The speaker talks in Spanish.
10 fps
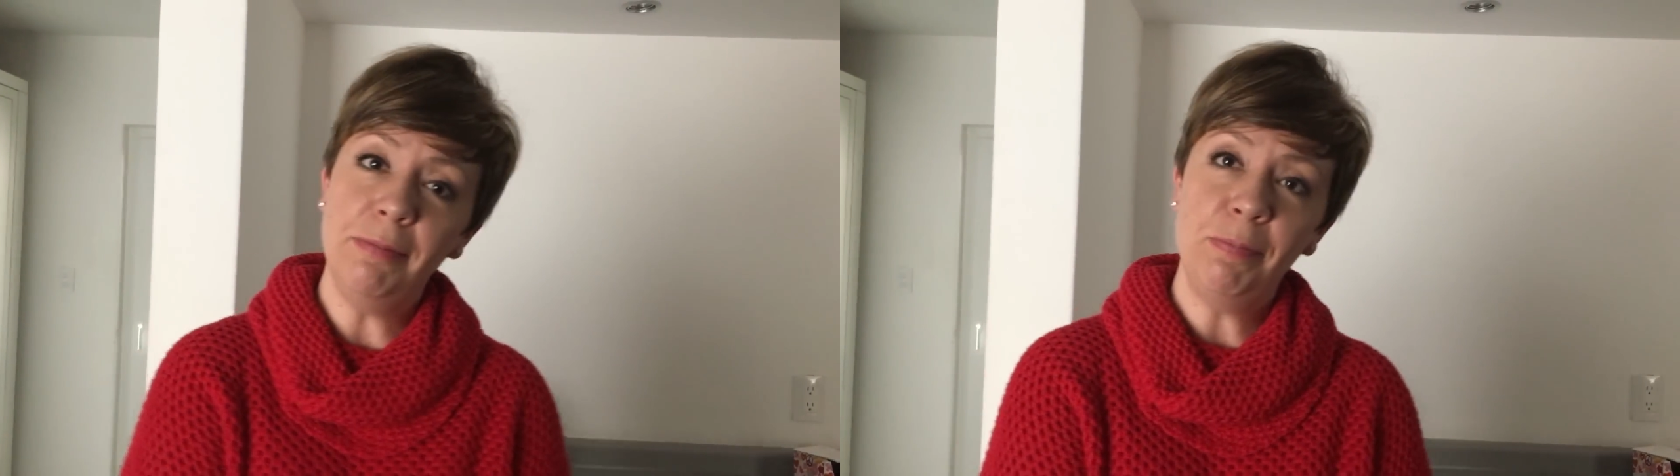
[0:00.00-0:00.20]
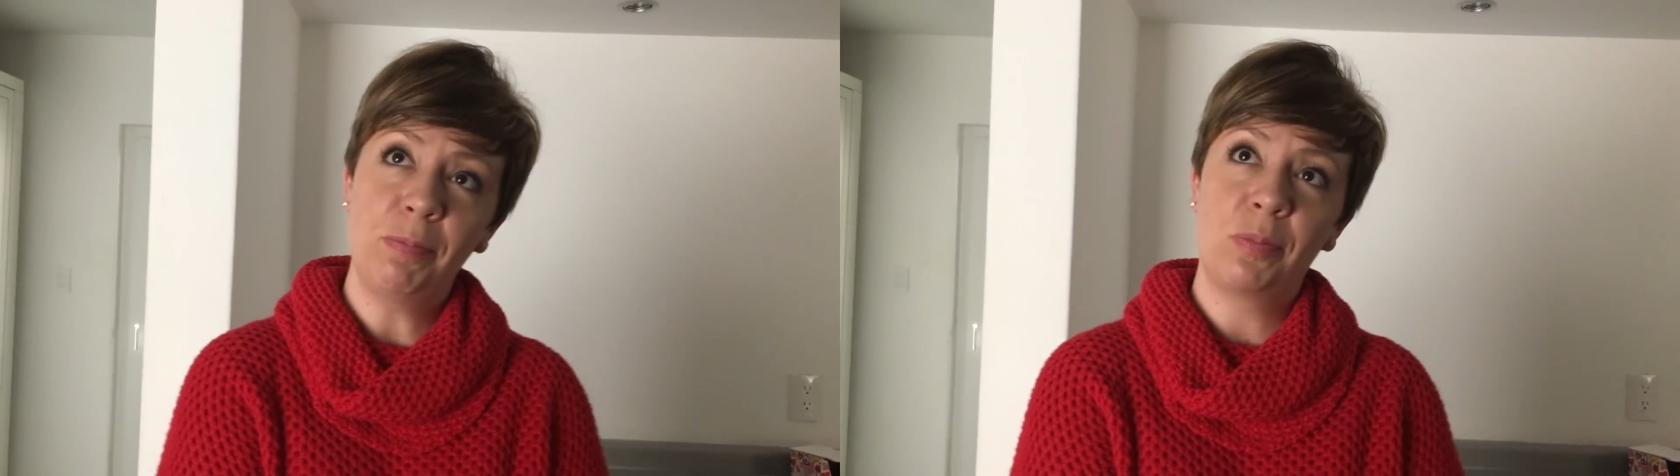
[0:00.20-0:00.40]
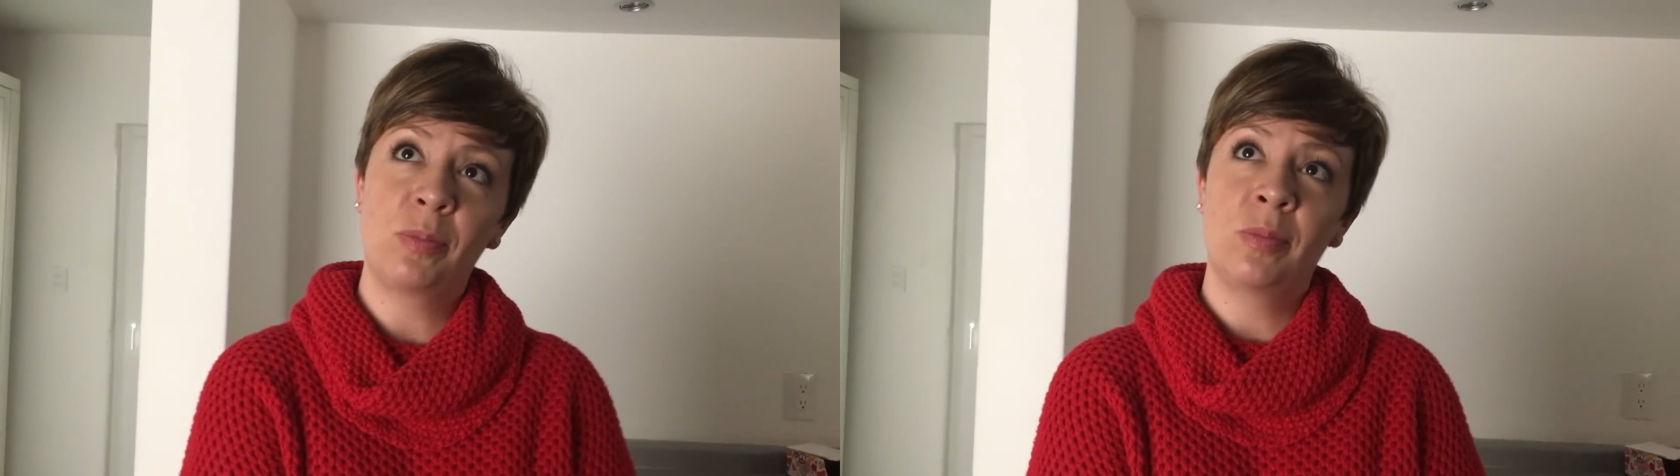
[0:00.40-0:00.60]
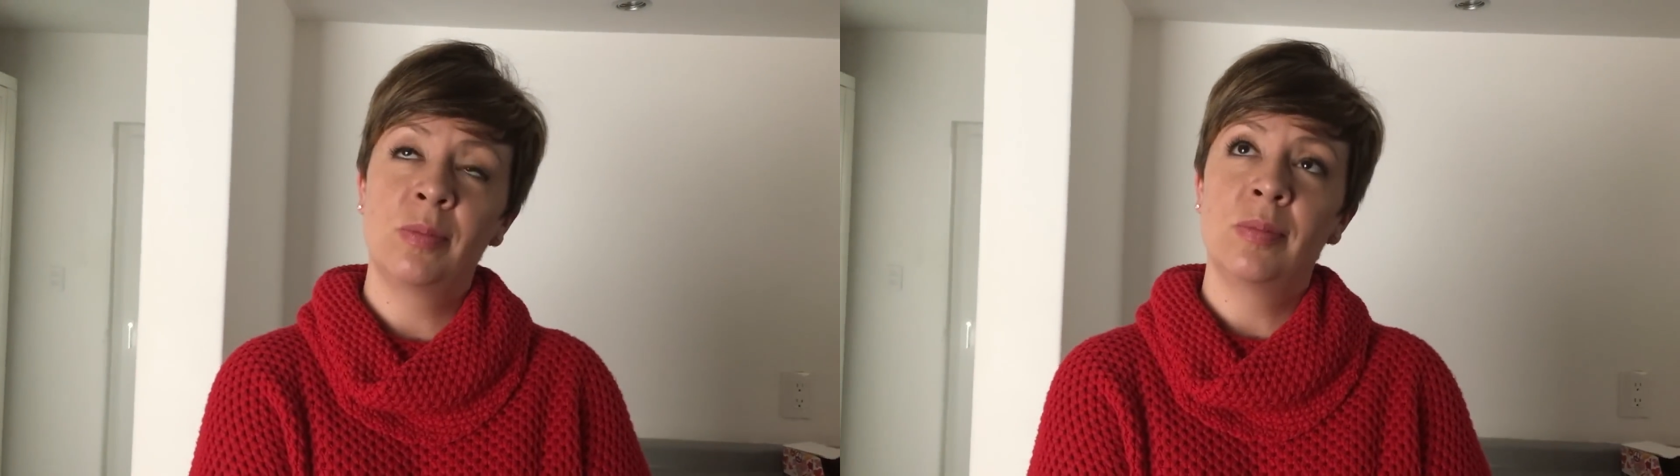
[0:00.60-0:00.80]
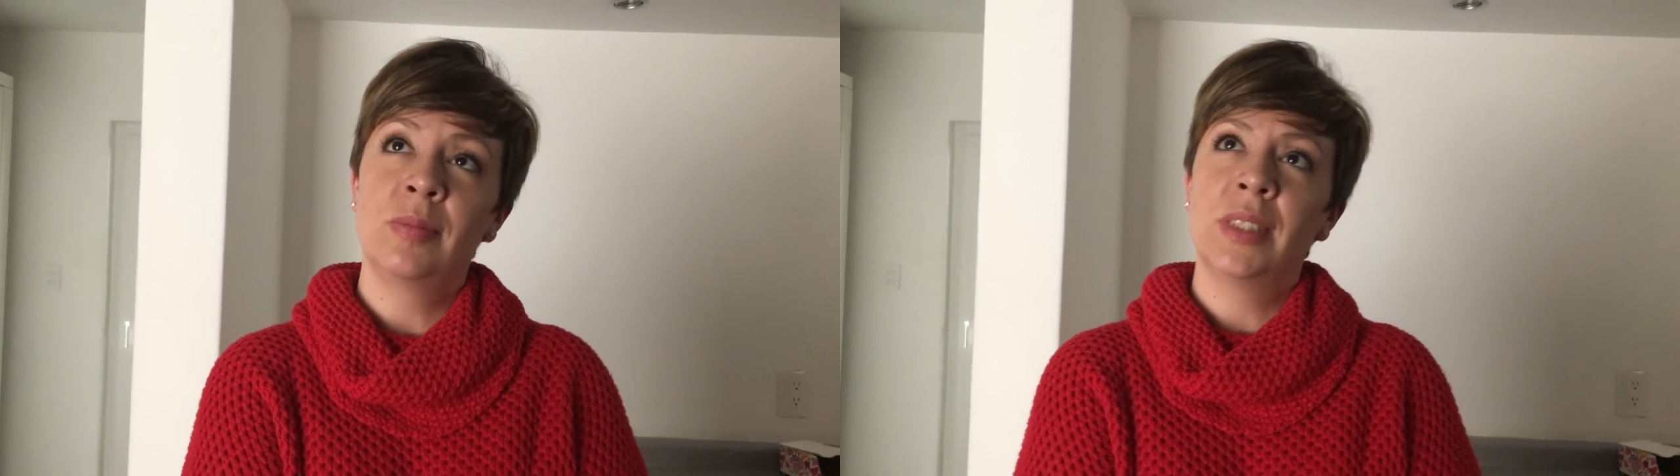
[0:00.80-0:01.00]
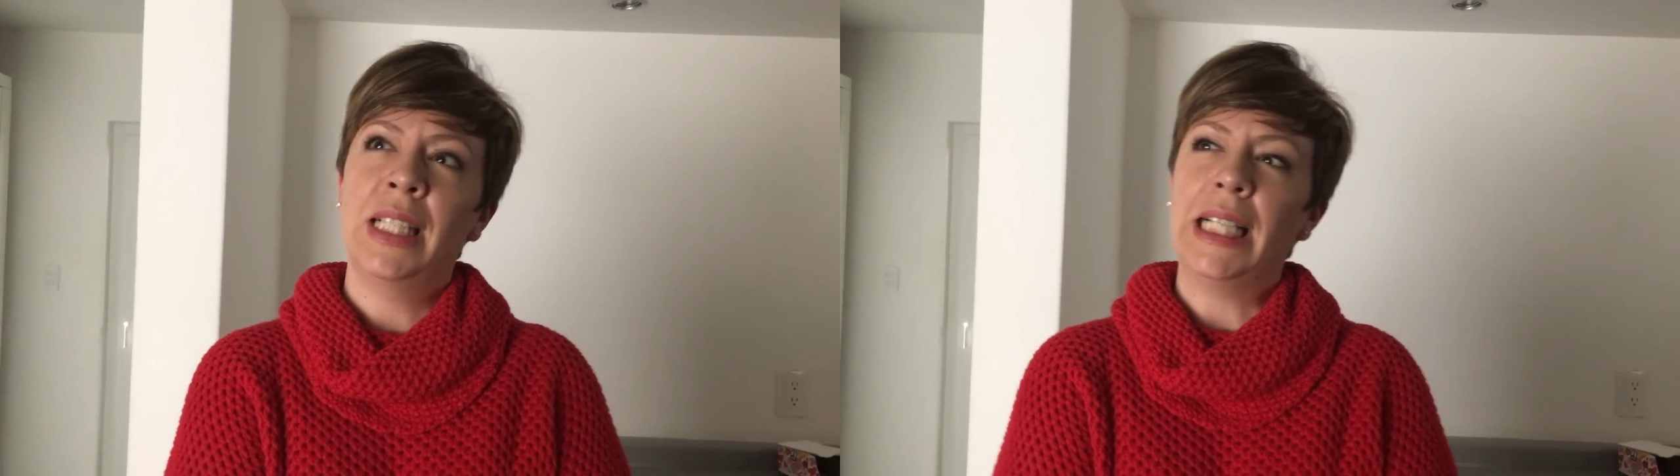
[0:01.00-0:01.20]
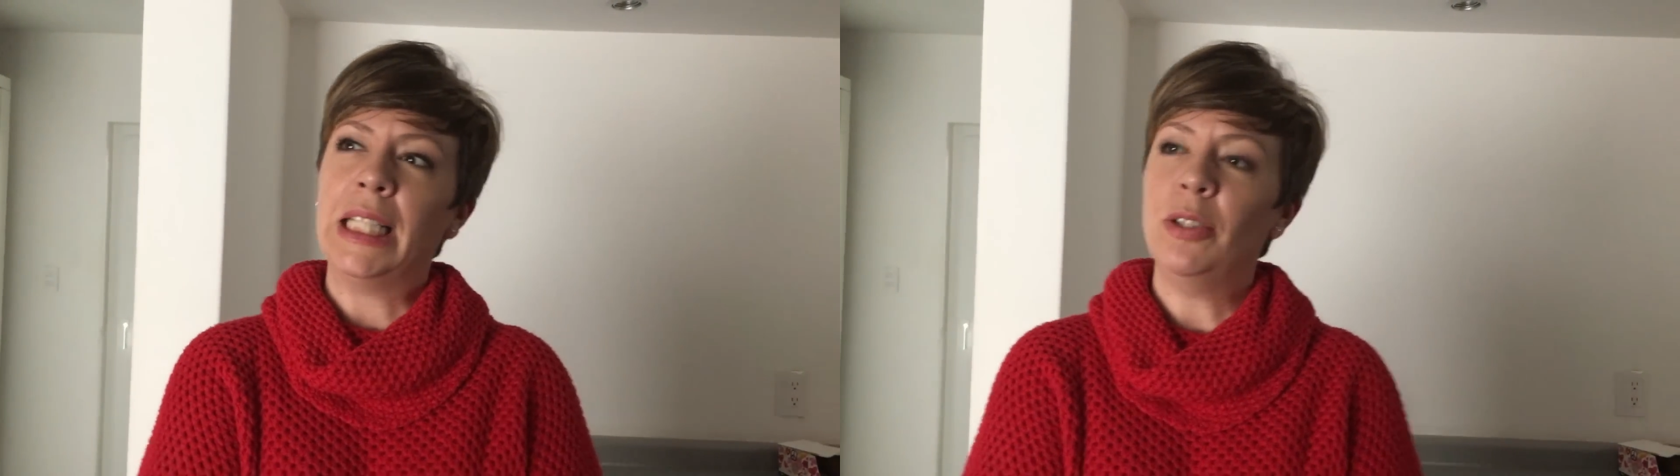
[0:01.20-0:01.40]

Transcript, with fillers: ¿a